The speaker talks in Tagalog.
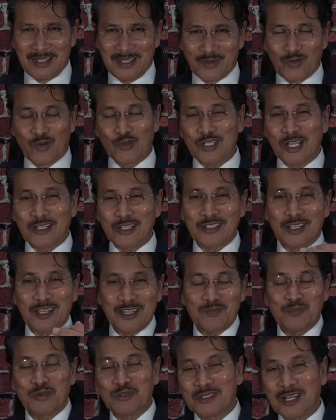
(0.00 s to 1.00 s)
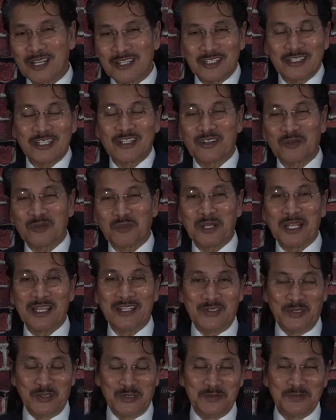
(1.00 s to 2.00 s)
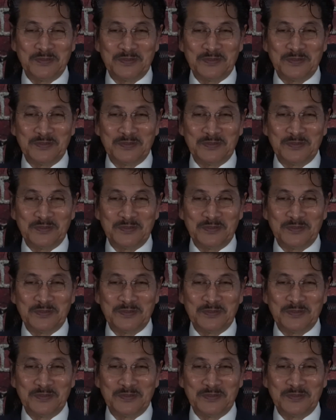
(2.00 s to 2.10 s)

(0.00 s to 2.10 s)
Kung sasakay po tayo ng eroplano,